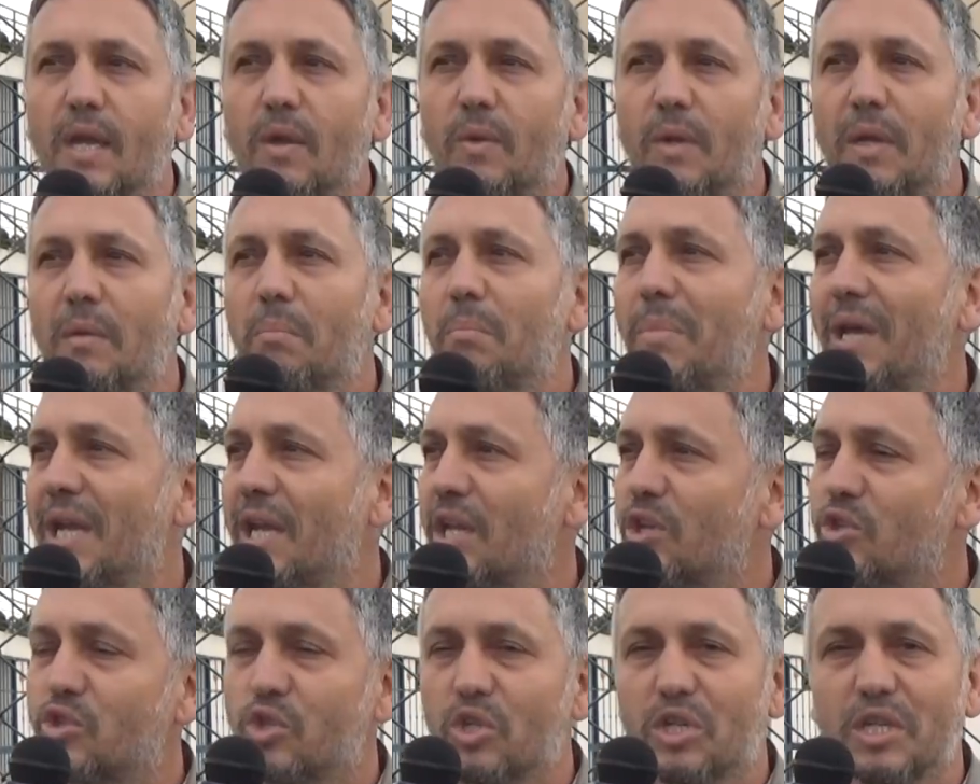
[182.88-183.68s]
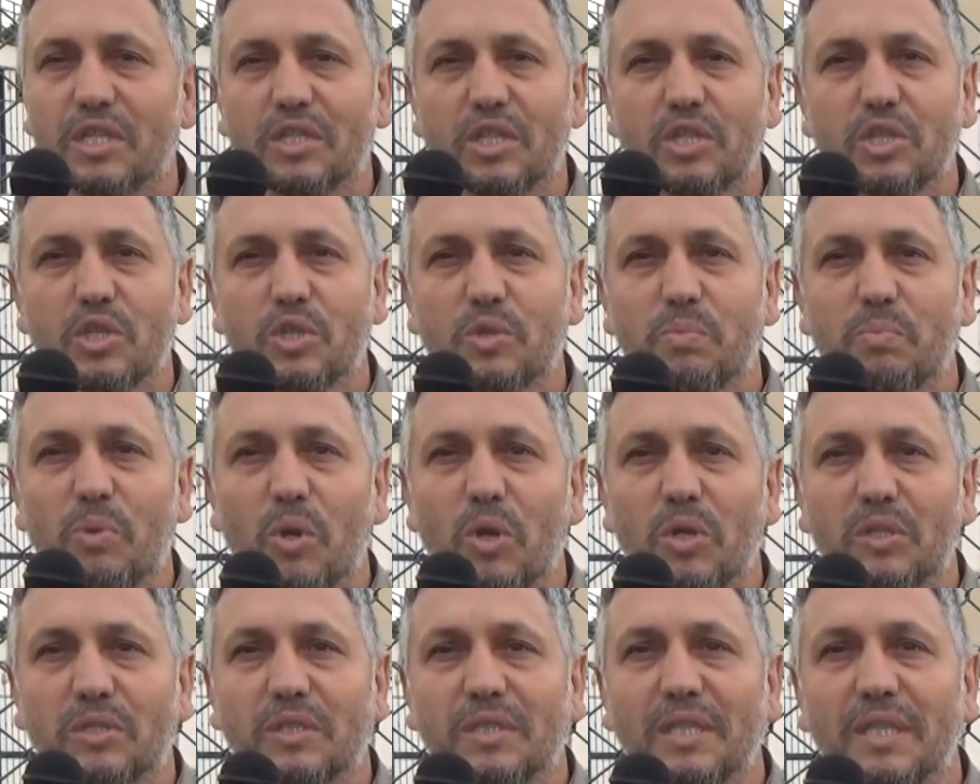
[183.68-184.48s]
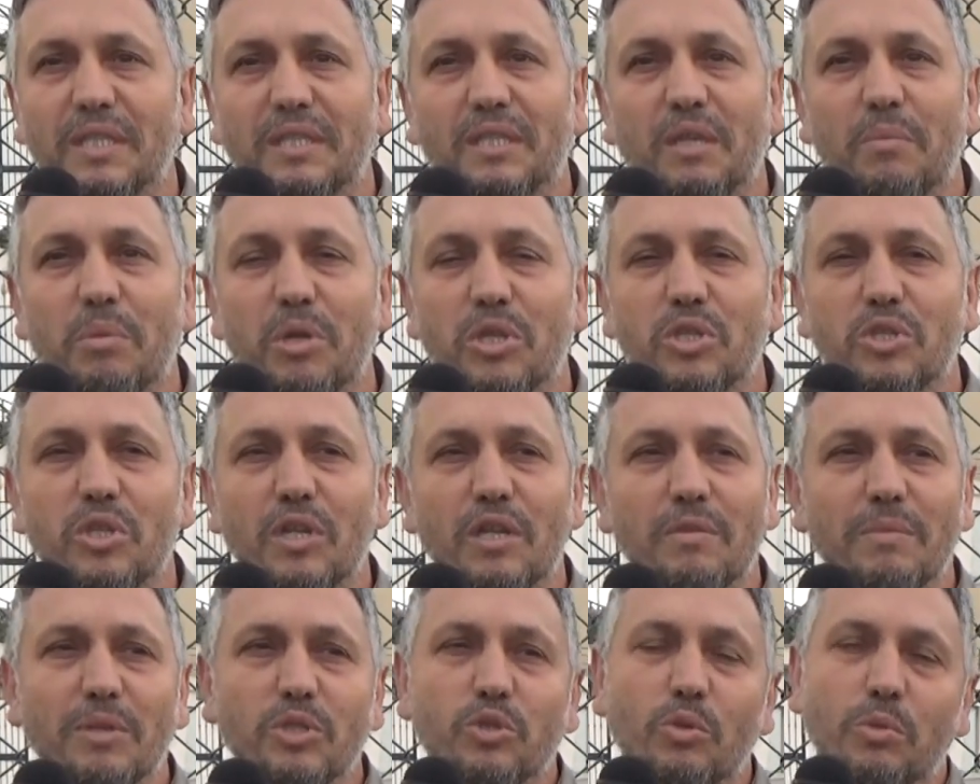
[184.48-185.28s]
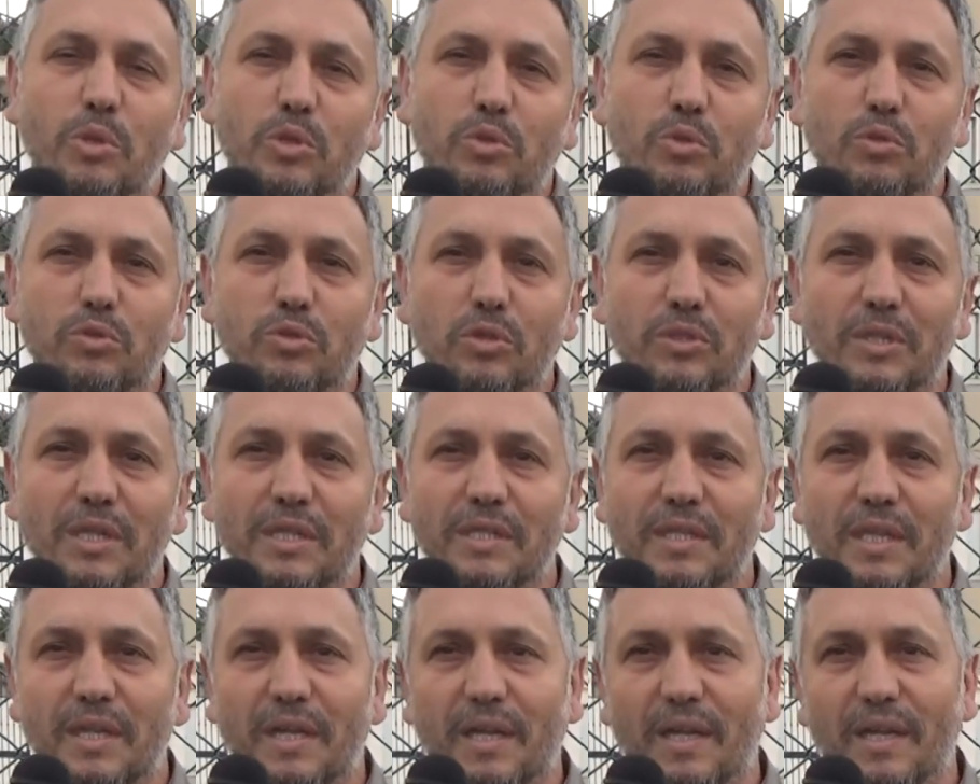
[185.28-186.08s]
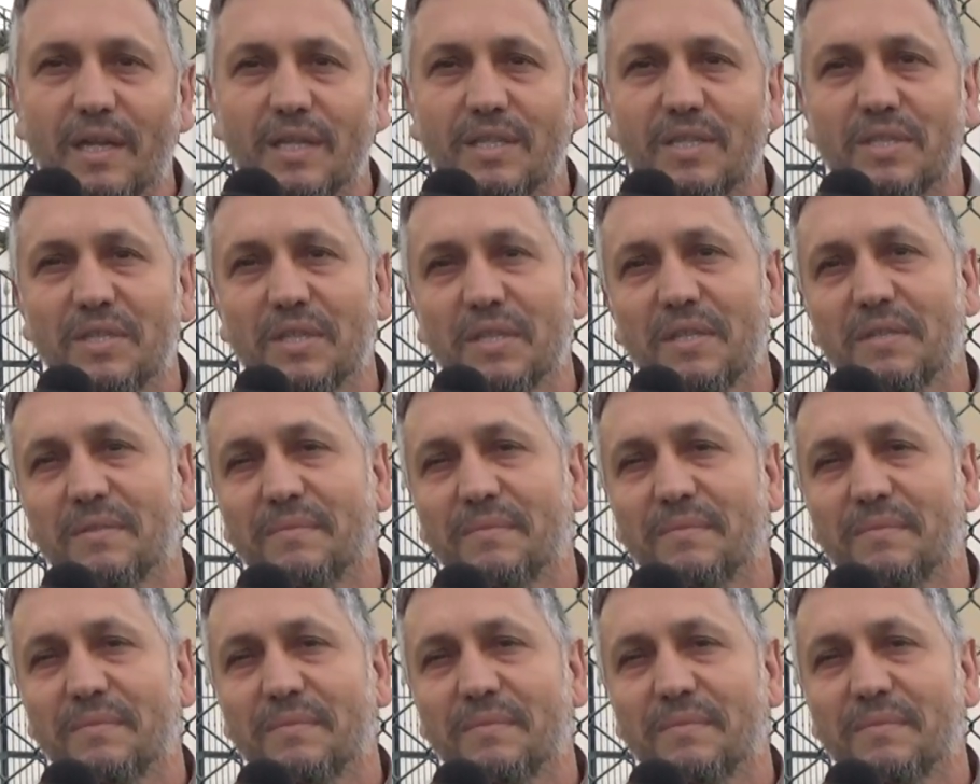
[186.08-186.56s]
È una bella giornata di sport, tante persone ma soprattutto tanti ragazzi.